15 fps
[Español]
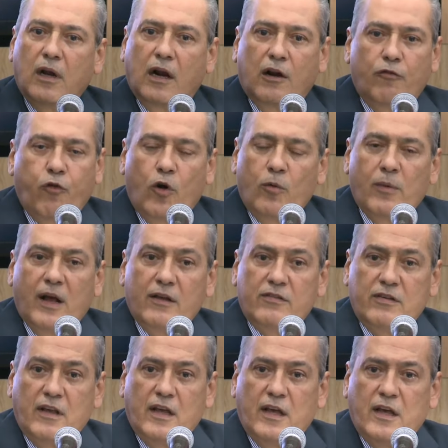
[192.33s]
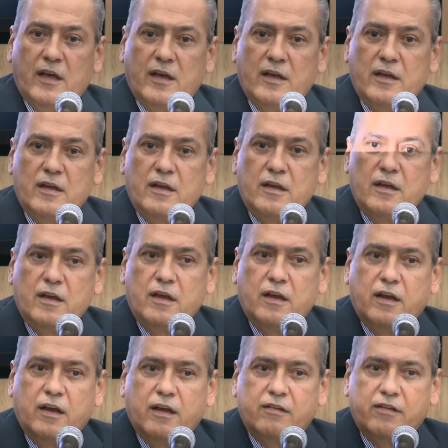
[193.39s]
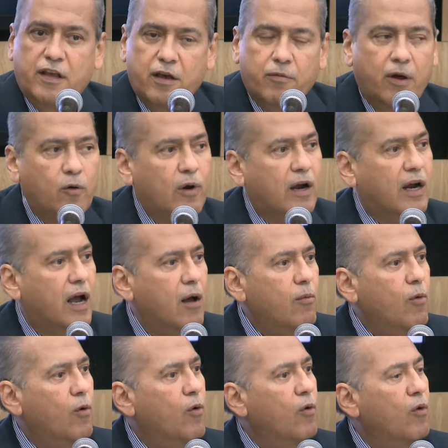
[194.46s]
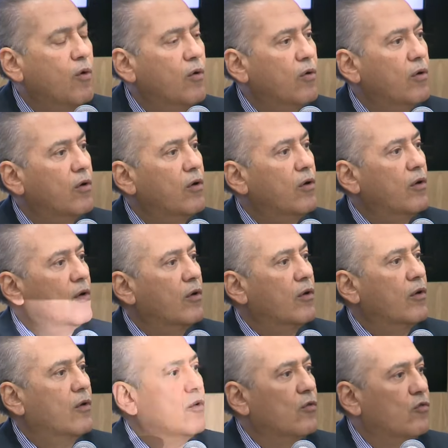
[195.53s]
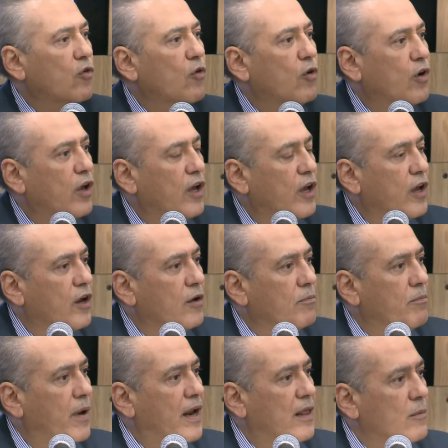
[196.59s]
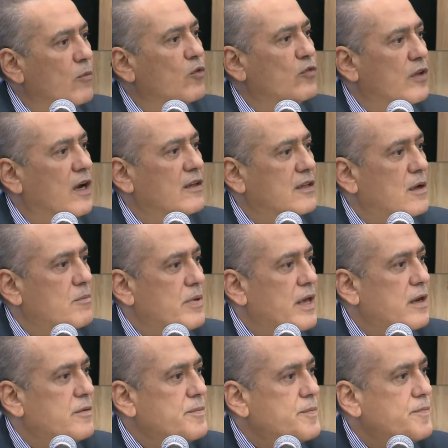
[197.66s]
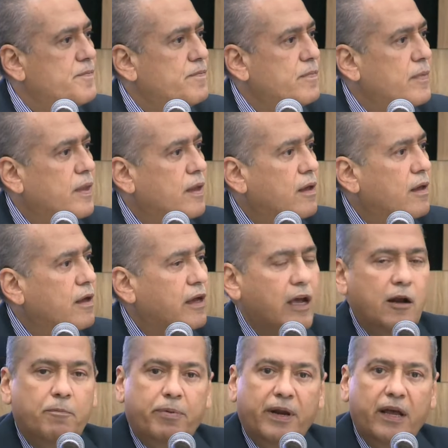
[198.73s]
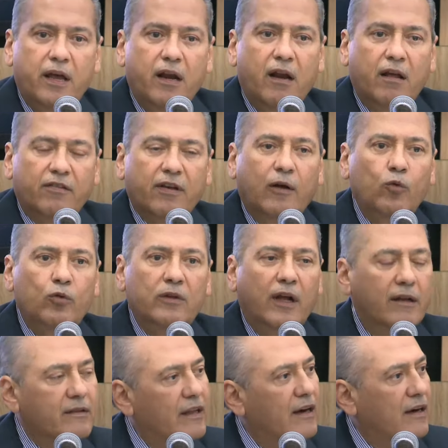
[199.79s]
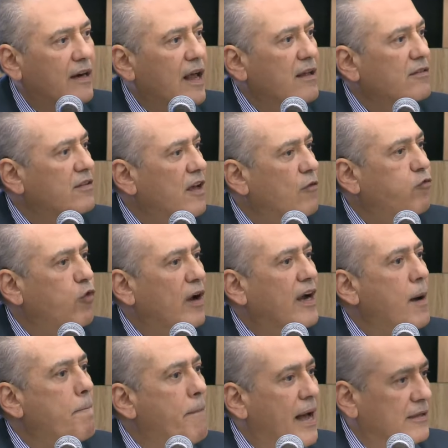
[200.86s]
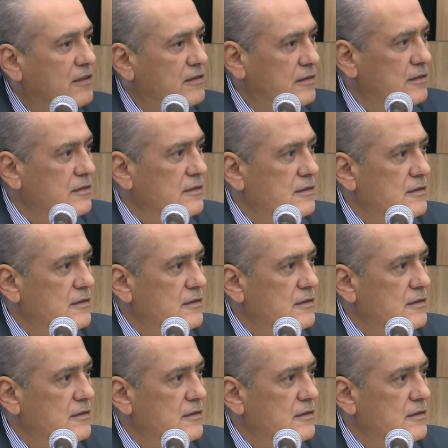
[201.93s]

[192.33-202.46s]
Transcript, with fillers: Las reformas eh, que se llevaron a cabo son eh, para demostrar también que el PRI en la segunda alternancia fue capaz